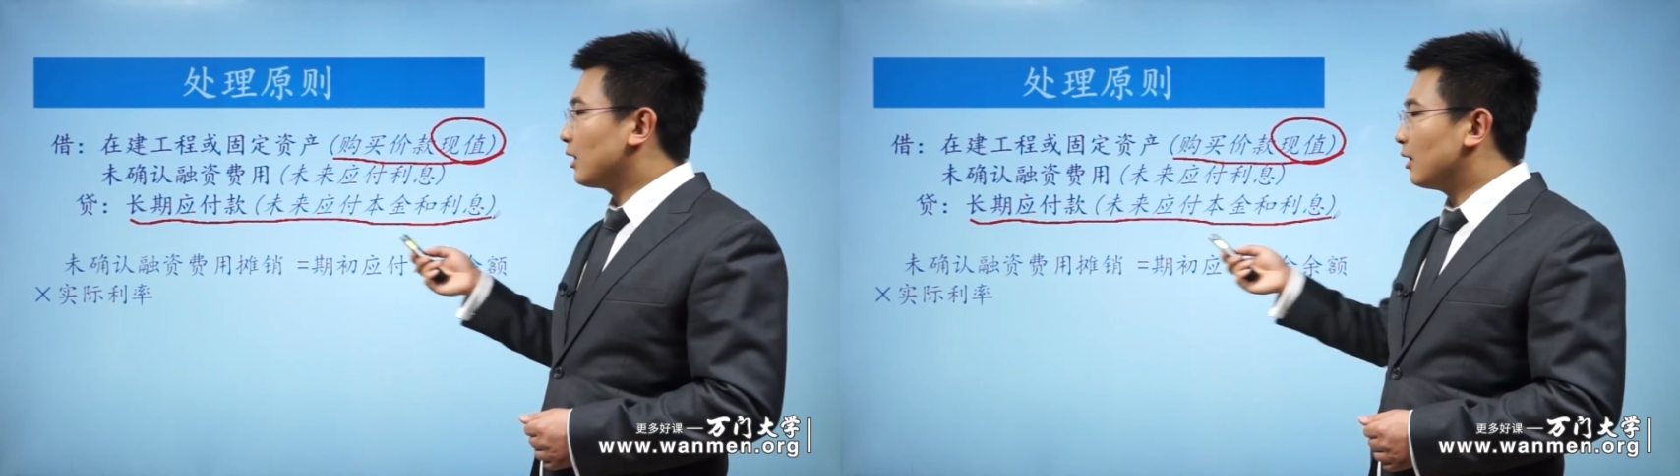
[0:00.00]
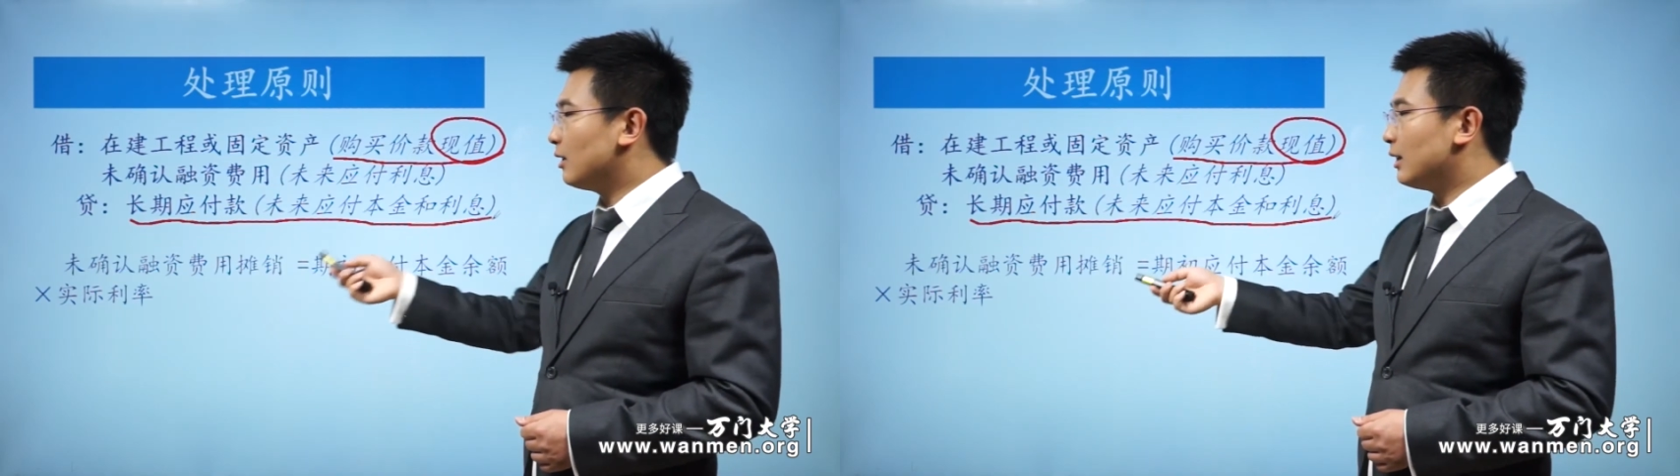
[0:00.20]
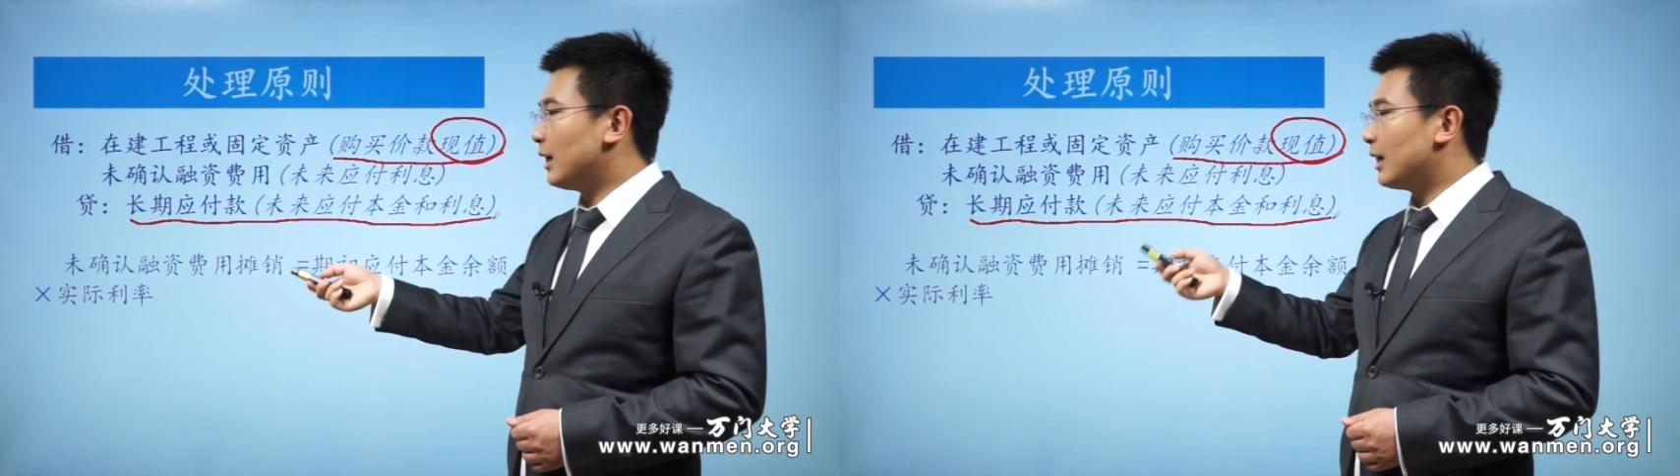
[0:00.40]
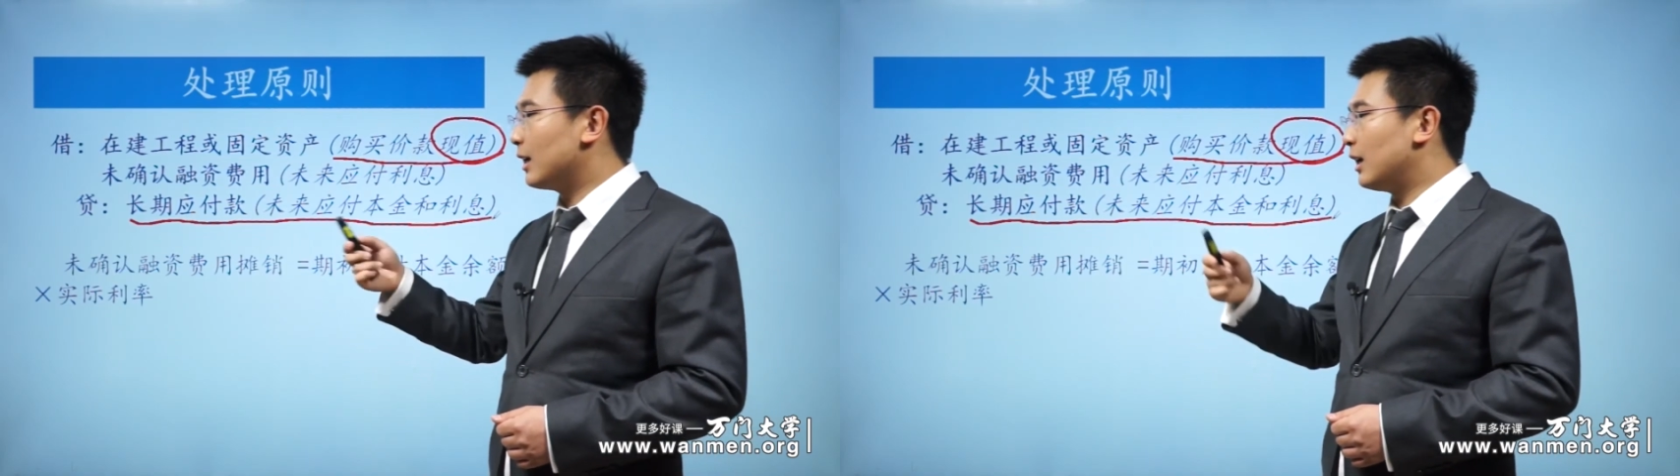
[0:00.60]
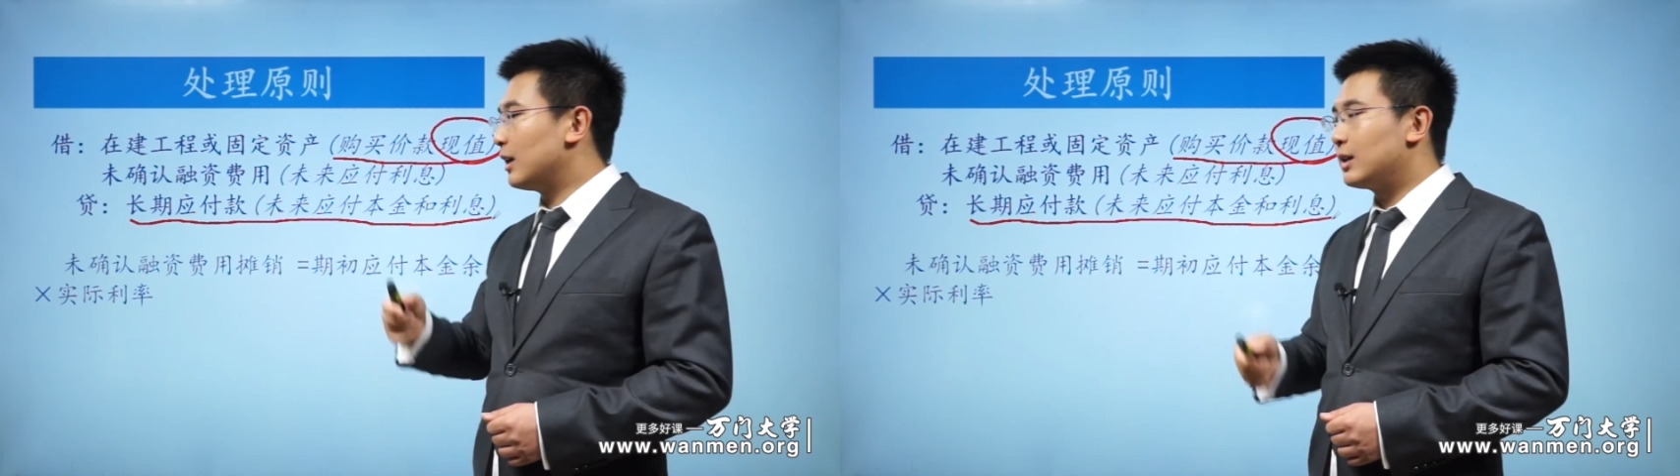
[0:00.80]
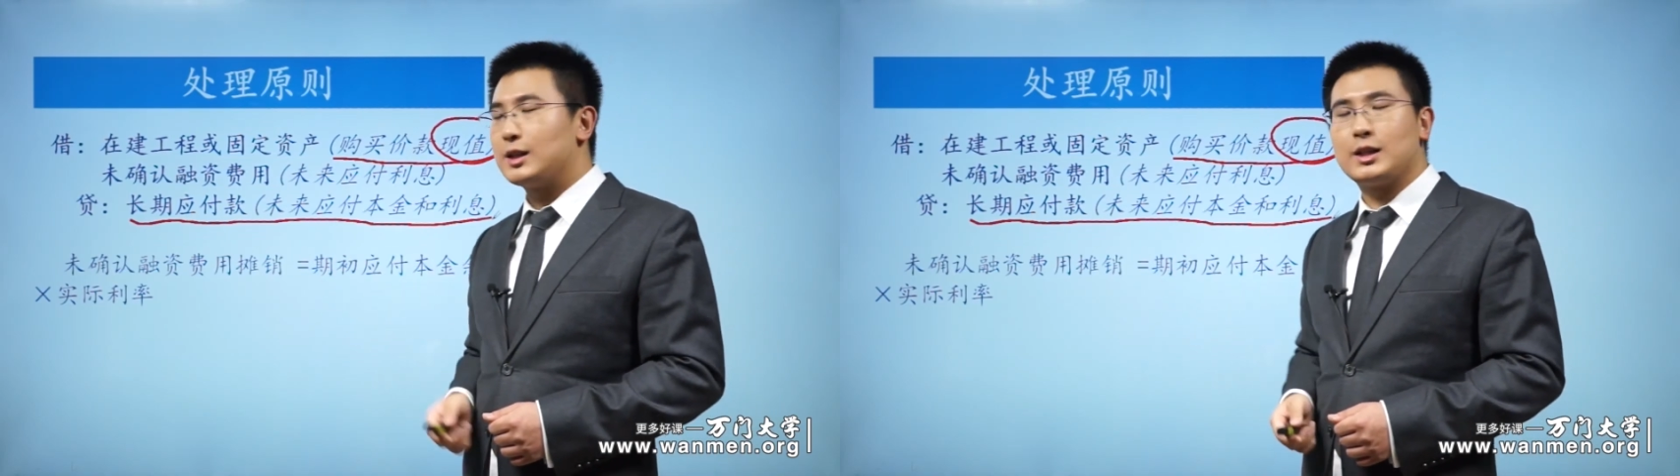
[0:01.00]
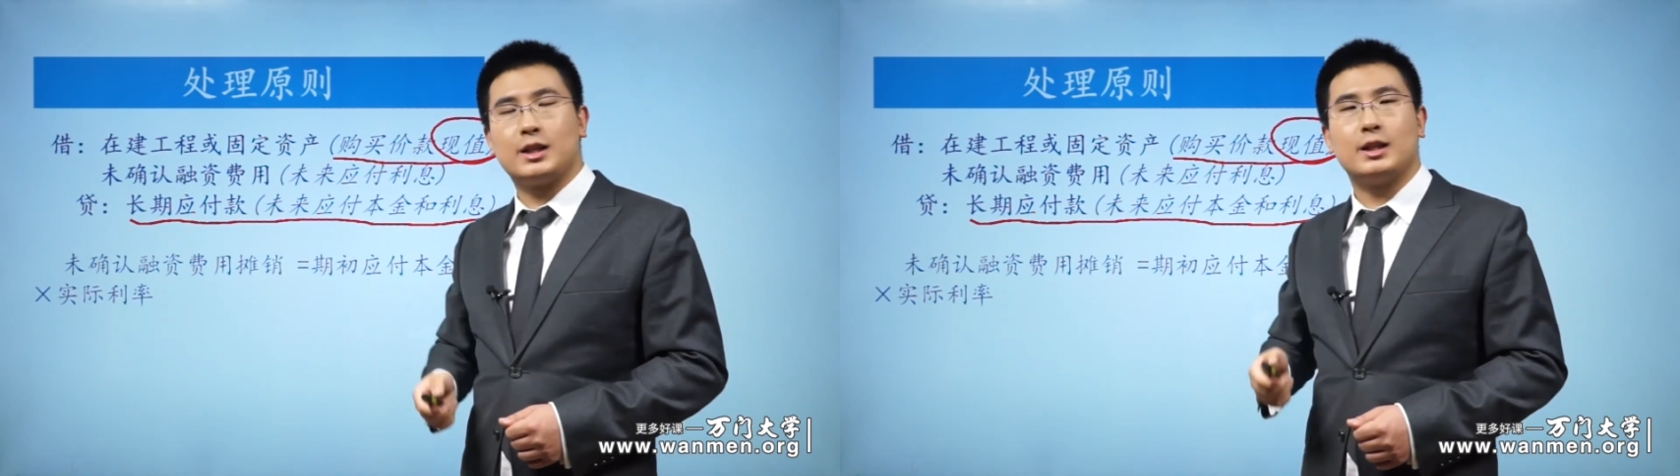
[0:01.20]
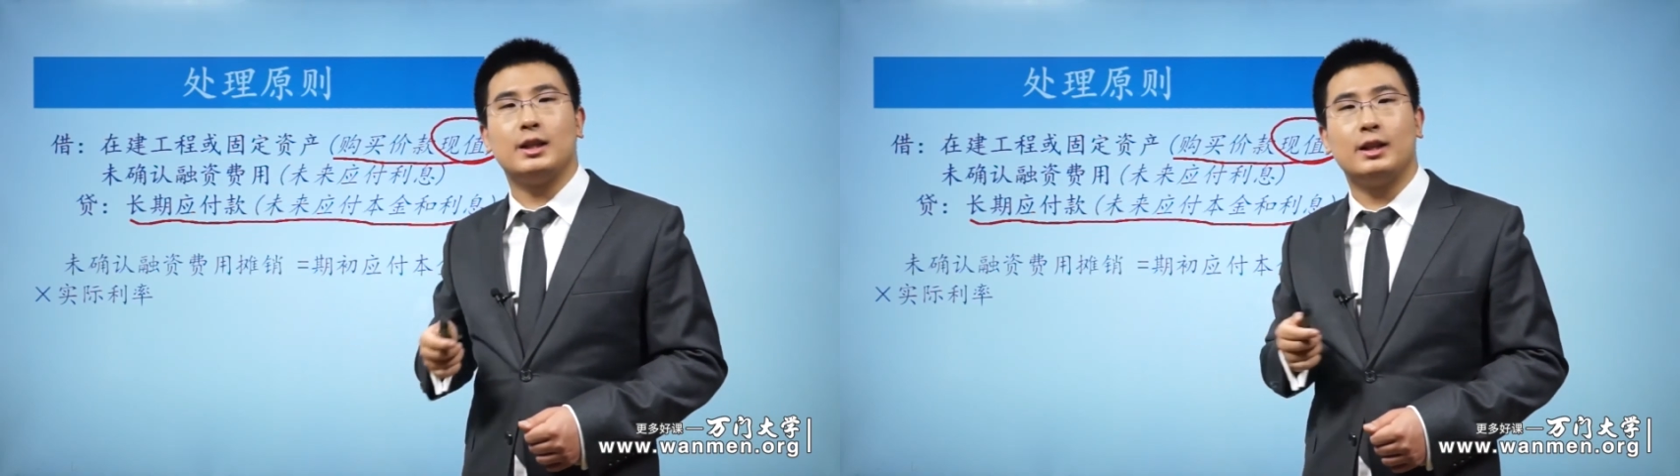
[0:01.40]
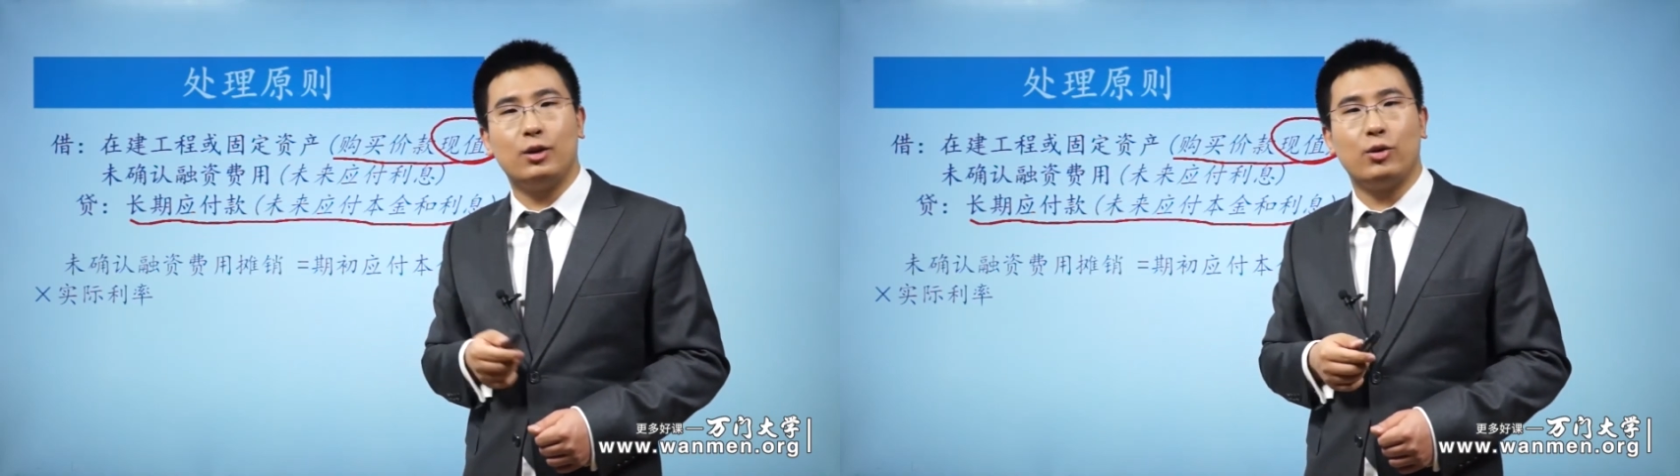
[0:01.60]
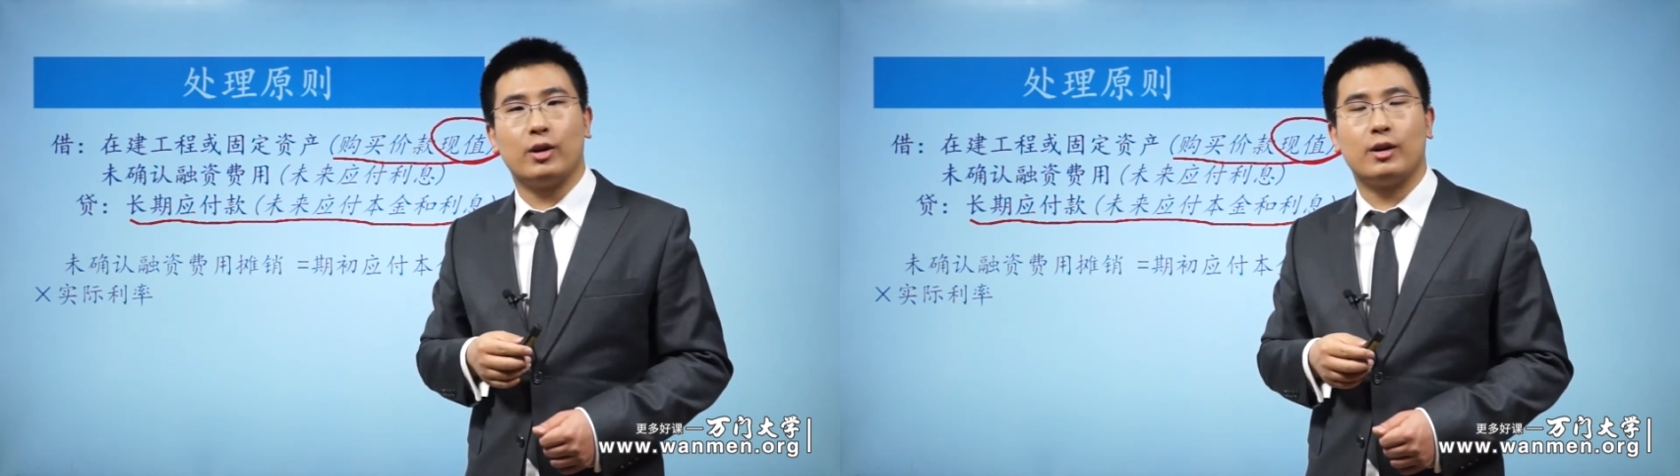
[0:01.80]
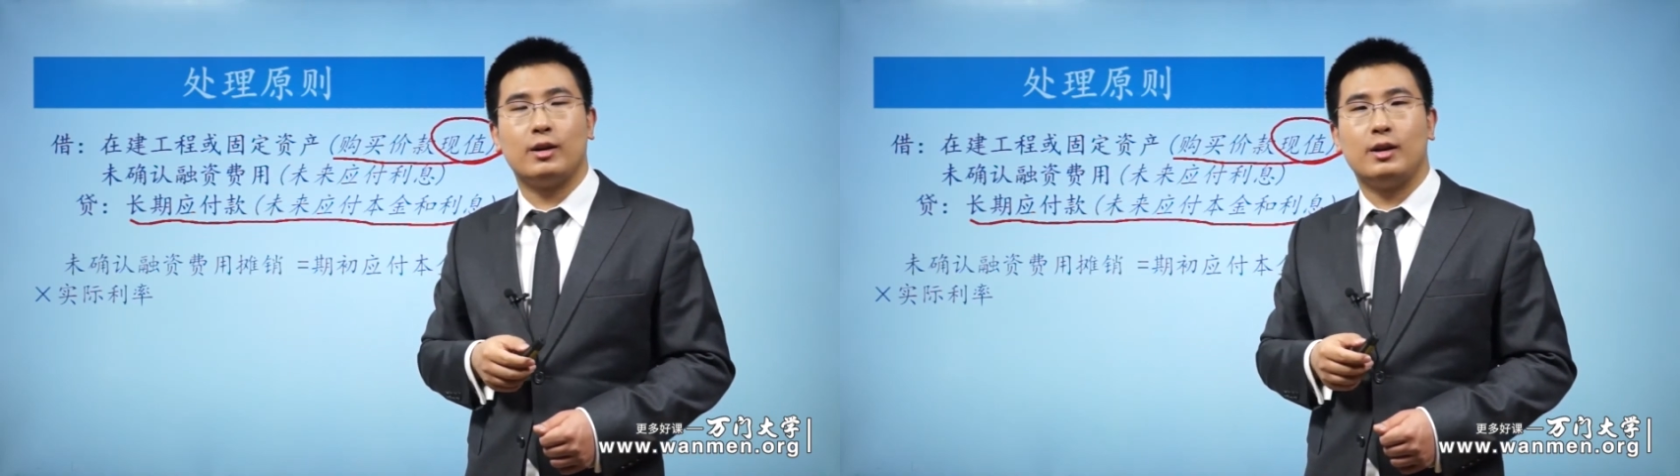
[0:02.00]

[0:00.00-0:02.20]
乘以这个实际利率，